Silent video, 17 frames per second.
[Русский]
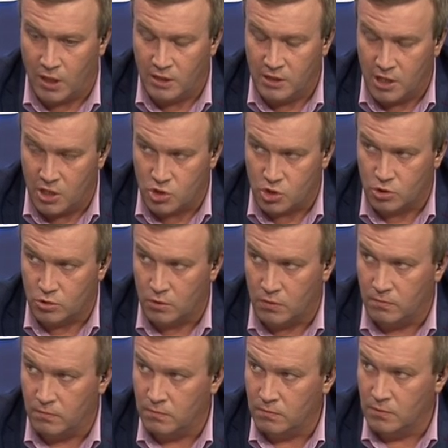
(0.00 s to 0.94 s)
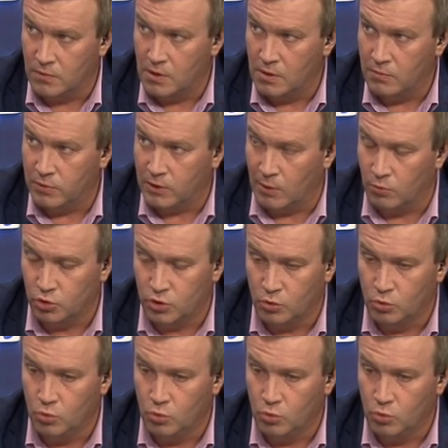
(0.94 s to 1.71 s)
А дальше что? Потому что